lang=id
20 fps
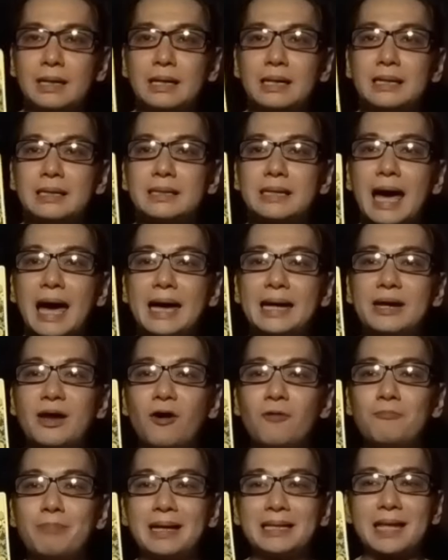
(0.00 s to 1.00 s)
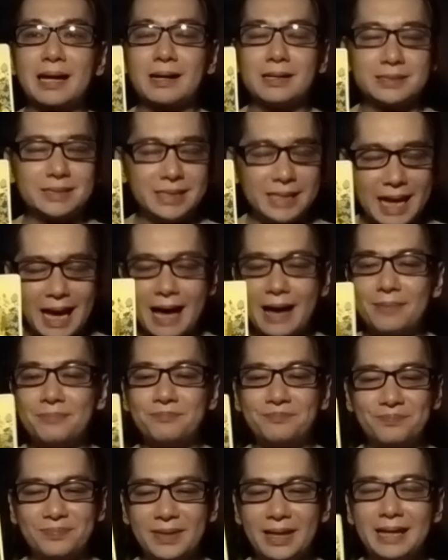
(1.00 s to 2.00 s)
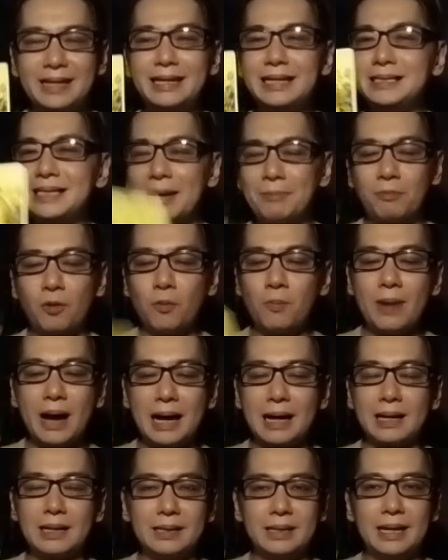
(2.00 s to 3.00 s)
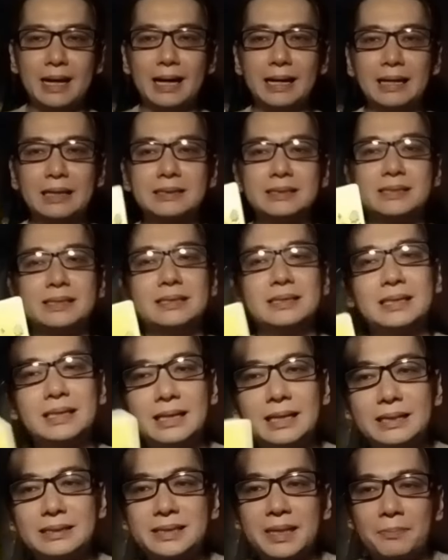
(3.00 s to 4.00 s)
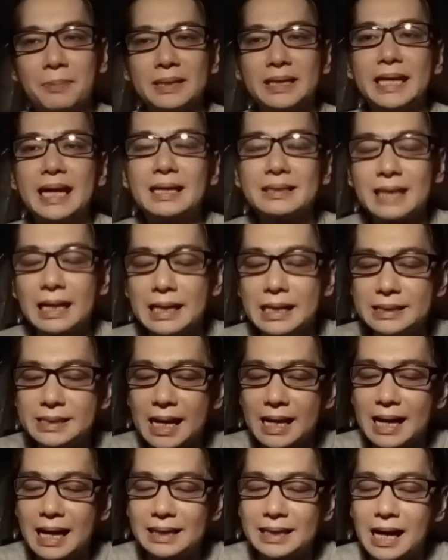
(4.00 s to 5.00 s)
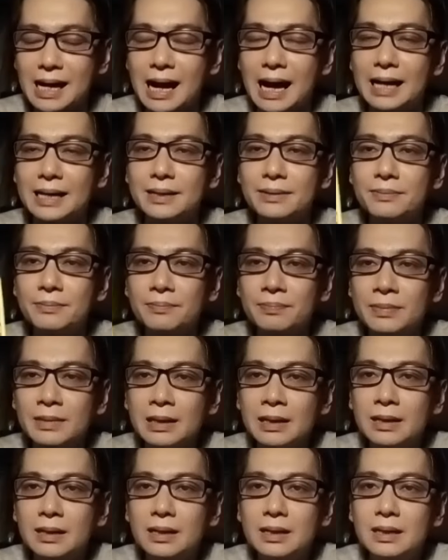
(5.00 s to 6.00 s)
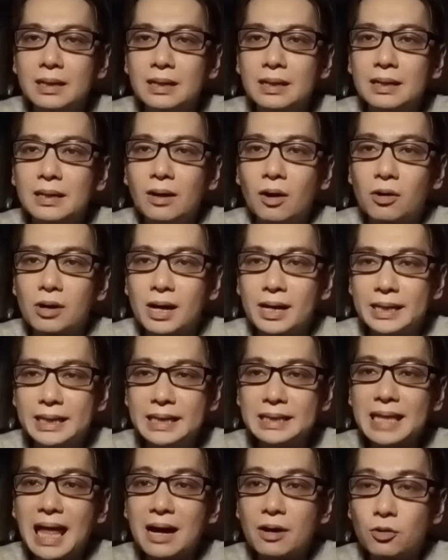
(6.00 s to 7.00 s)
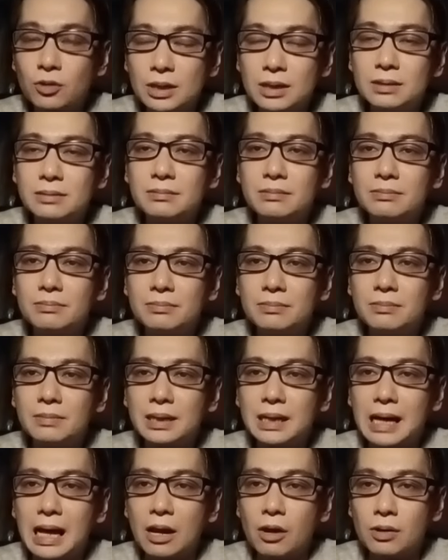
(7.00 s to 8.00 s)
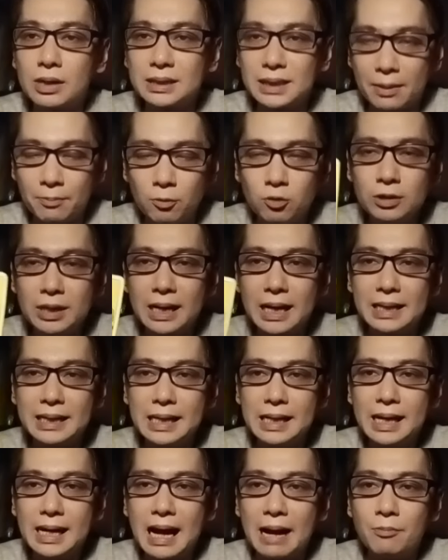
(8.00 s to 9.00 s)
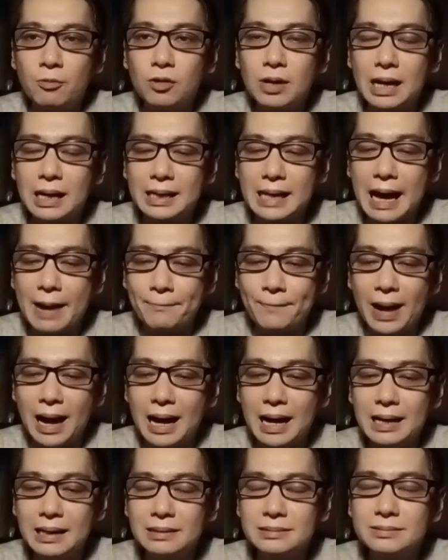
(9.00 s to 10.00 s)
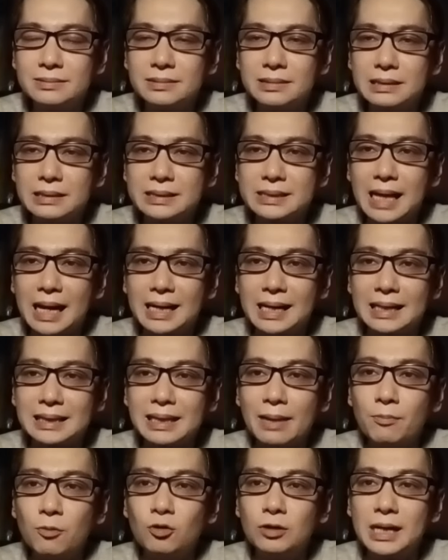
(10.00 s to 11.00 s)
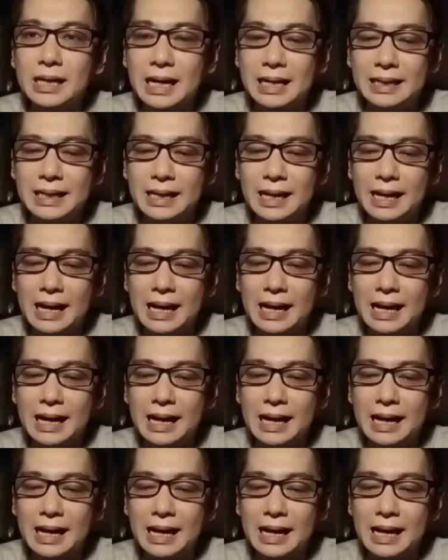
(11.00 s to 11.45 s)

Nine of Pentacles, iya. Ini nyambung banget ya. Seperti yang tadi saya katakan. Orang ini takut kalau ketemu dengan diri kamu. Kenapa? saat ketemu dengan diri